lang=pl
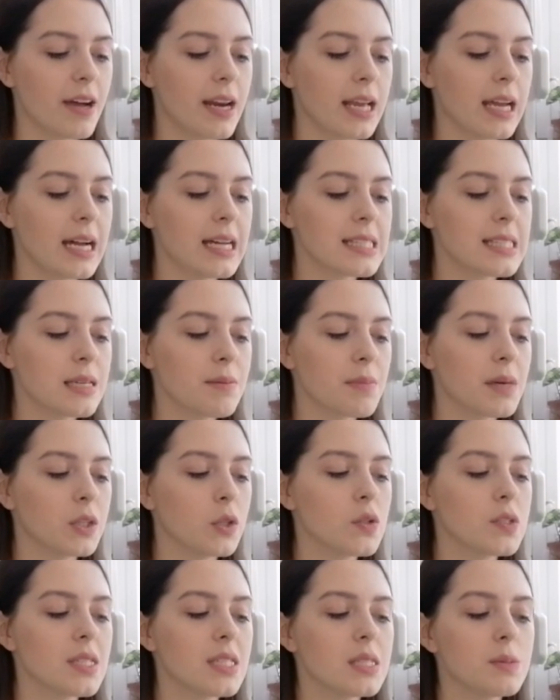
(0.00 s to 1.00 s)
warygacja ma
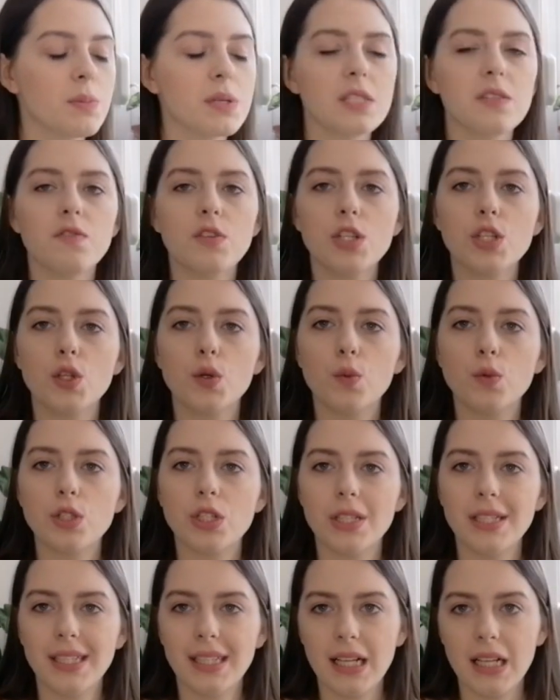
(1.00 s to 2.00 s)
dosyć specyficzne
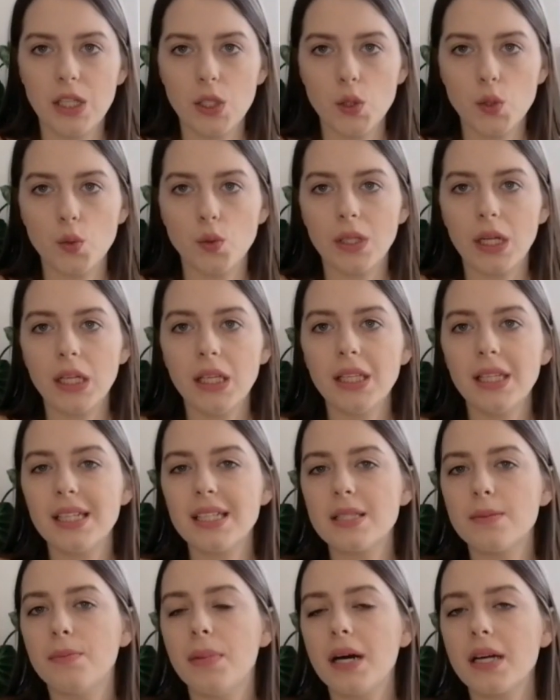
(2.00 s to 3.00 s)
ułożenie na liściu. Ta linia
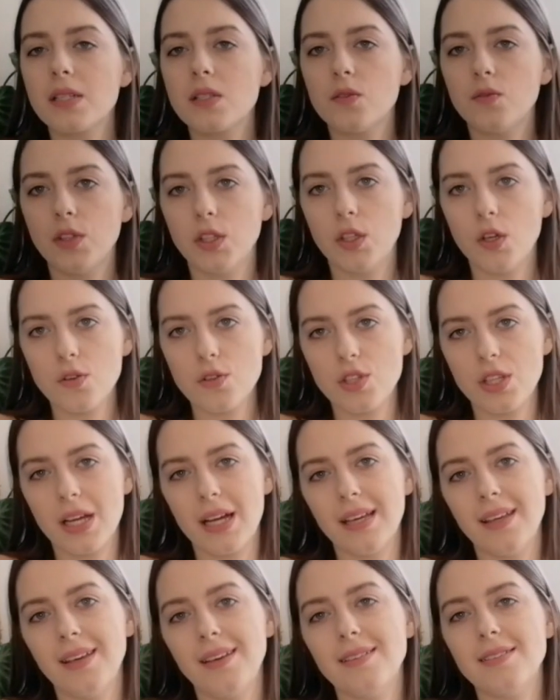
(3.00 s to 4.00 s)
jest bardzo
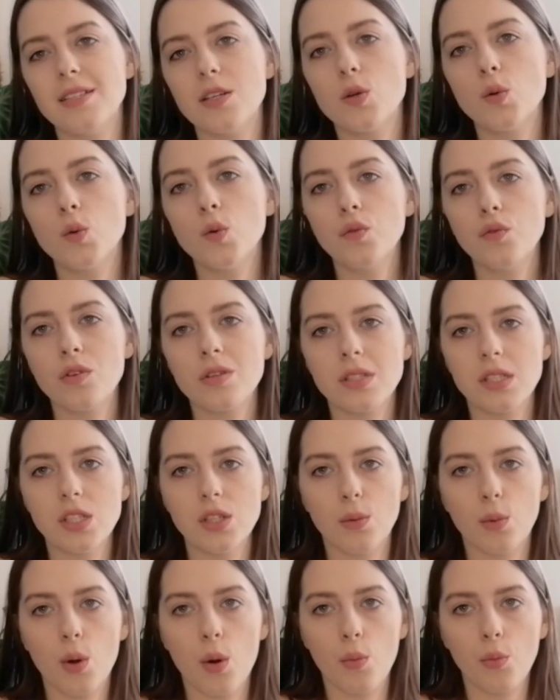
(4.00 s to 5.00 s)
widoczna i idzie równo z
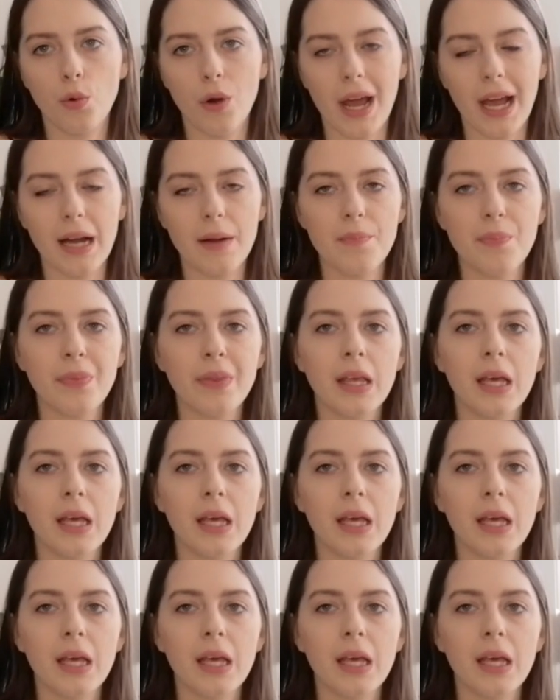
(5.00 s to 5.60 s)
linią komórek.